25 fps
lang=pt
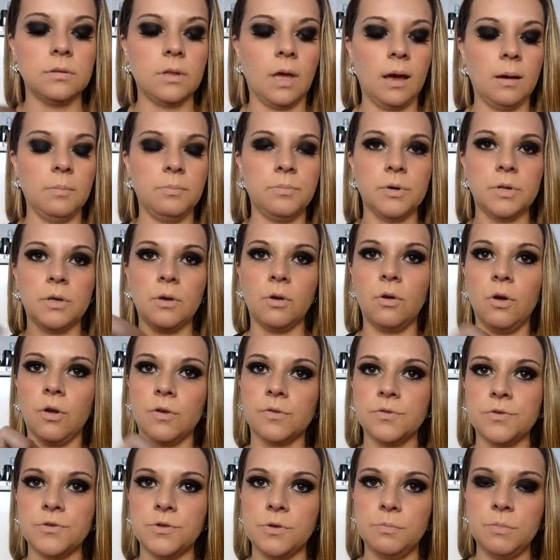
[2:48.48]
tá? Porque eu
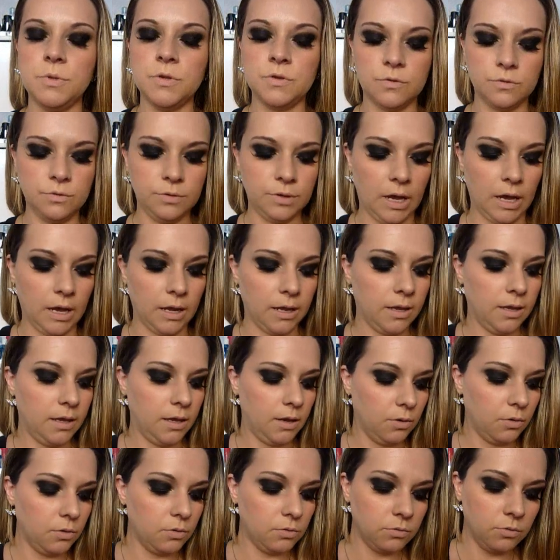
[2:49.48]
gosto de misturar.
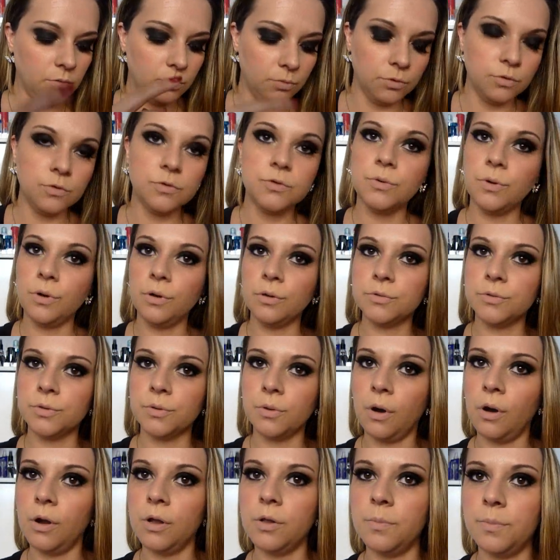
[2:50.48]
Eu uso
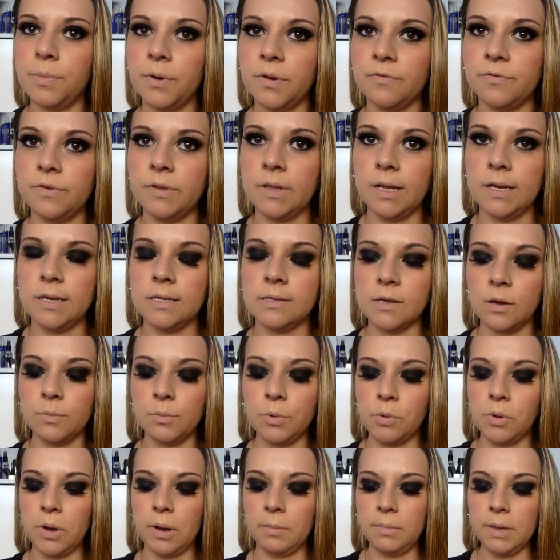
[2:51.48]
outro óleo para finalizar o
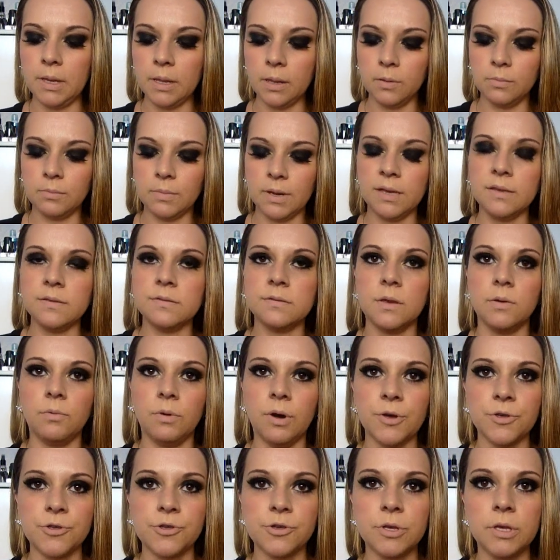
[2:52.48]
meu cabelo, mas
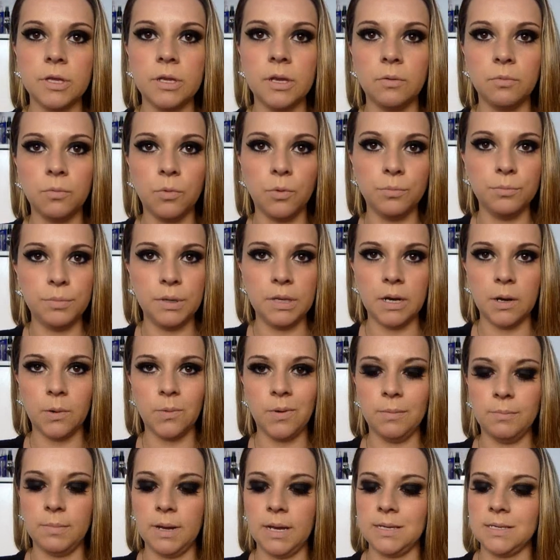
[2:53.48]
eu acho que não combina
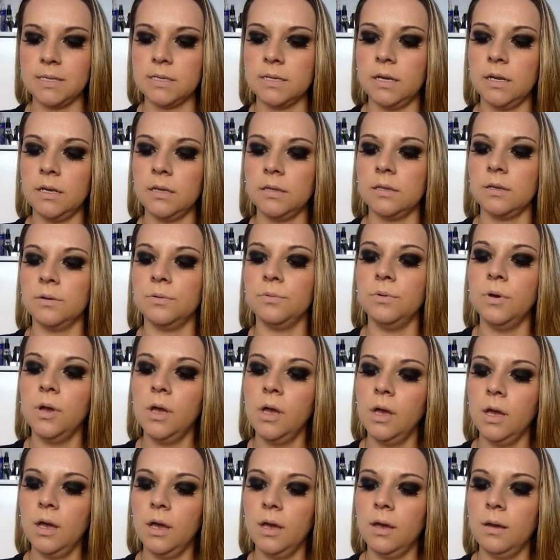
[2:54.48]
com a máscara, então
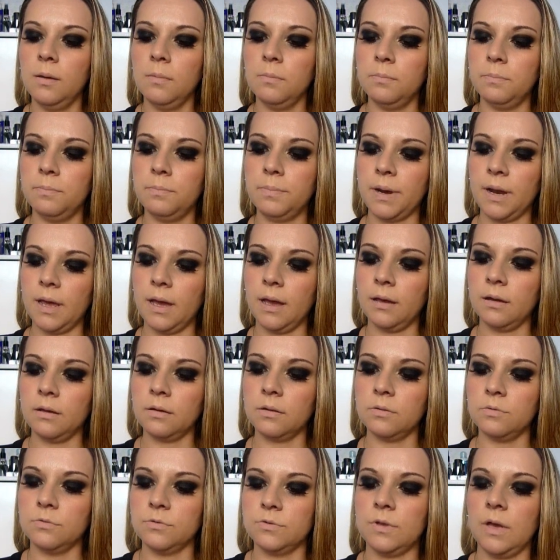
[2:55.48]
pra
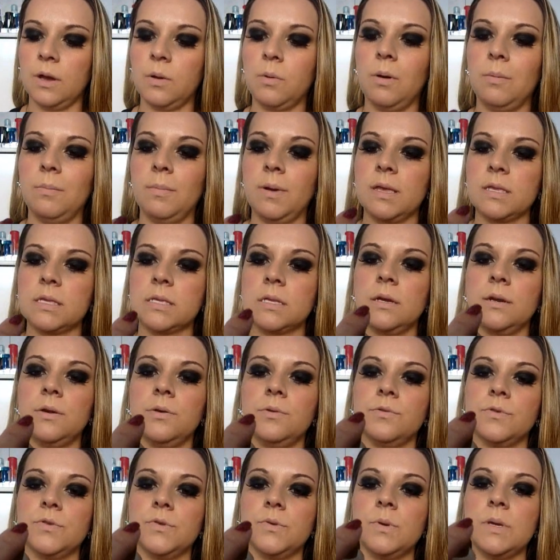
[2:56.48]
usar com a
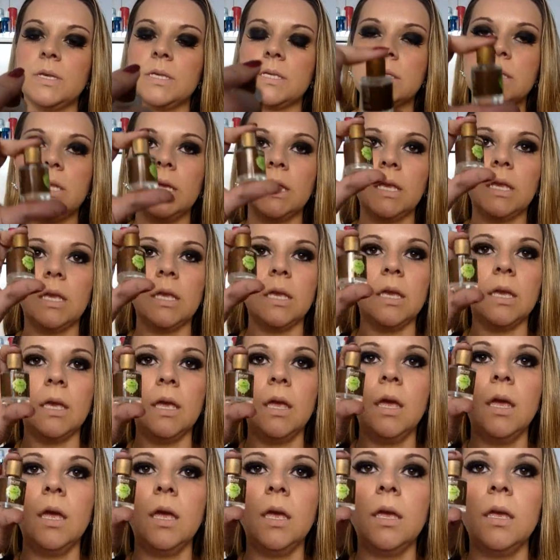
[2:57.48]
máscara eu uso esse
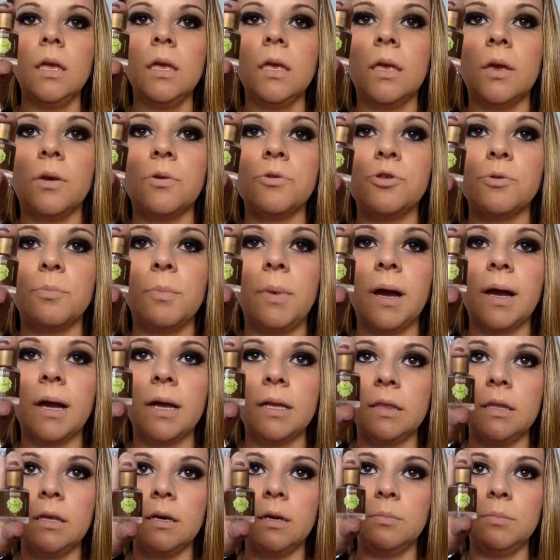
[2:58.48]
daqui, que é o de
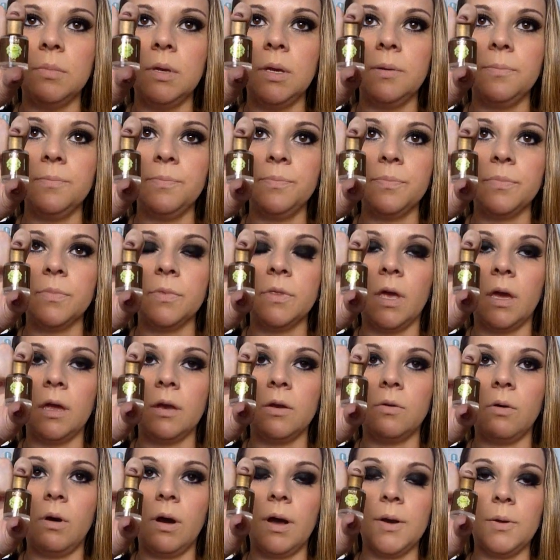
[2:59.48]
macadâmia. Da
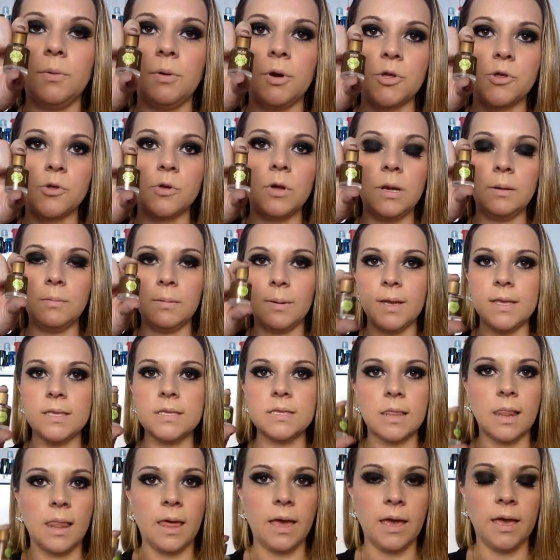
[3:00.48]
Inoar eu acho ele
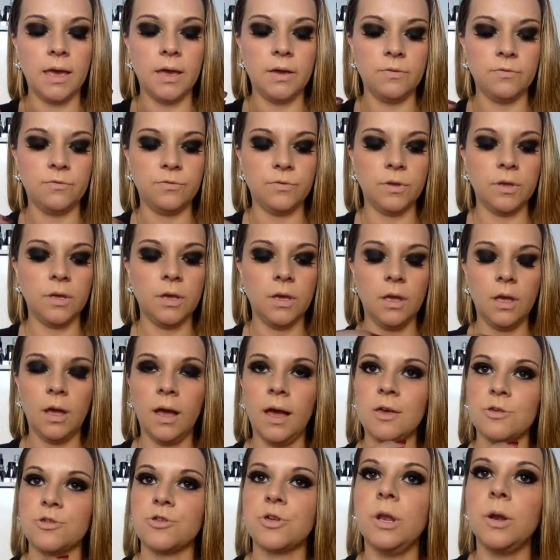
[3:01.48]
mais leve,
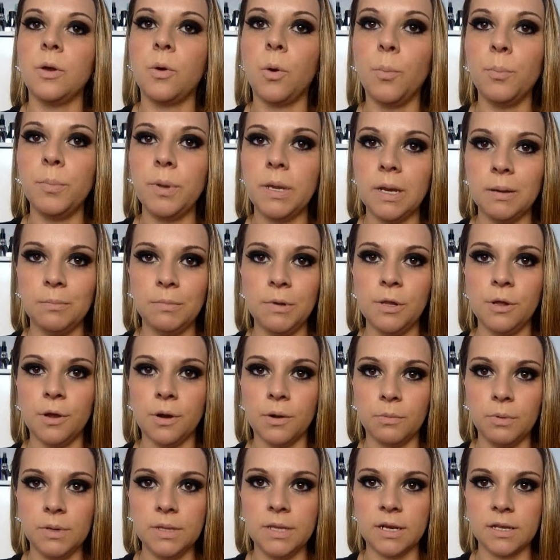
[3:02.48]
acho que ele combina
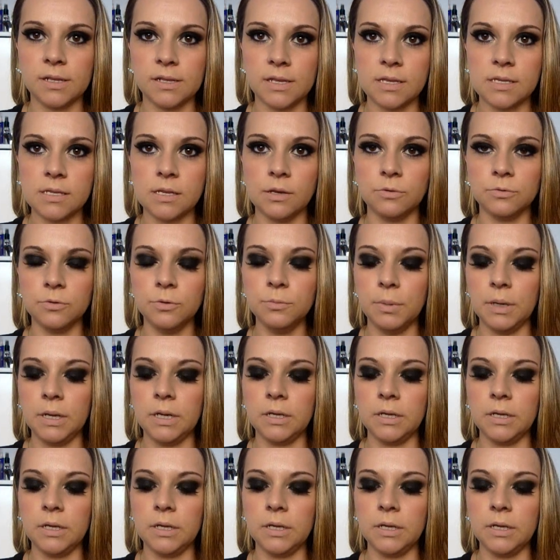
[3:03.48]
melhor com hidratação no